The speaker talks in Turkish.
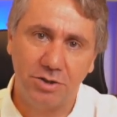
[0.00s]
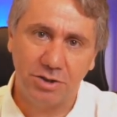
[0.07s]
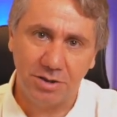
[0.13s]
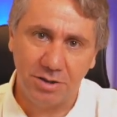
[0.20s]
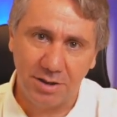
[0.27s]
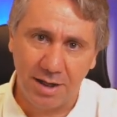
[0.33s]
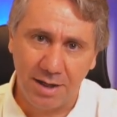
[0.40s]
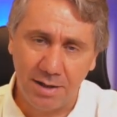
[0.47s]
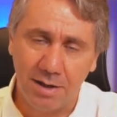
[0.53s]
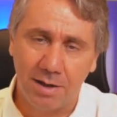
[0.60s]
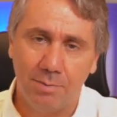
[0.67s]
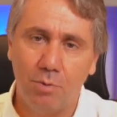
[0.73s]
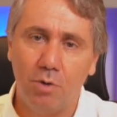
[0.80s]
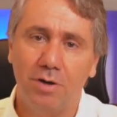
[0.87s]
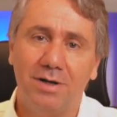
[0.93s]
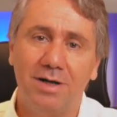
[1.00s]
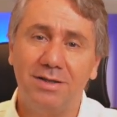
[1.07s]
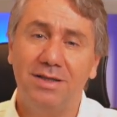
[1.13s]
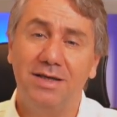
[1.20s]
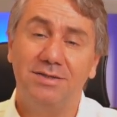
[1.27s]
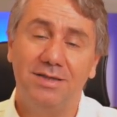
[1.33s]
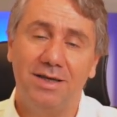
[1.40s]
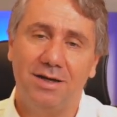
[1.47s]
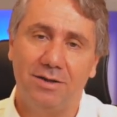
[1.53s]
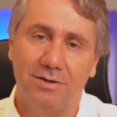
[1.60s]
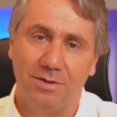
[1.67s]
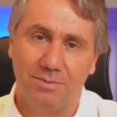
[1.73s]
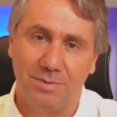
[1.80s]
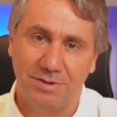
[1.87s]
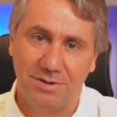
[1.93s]
için de muhakkak destek
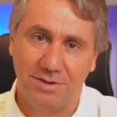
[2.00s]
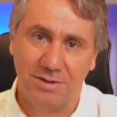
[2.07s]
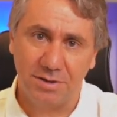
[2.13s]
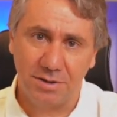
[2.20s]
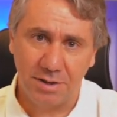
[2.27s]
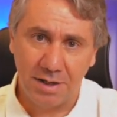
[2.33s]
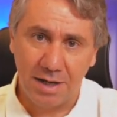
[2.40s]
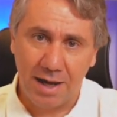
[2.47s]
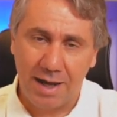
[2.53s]
alınmasıdır.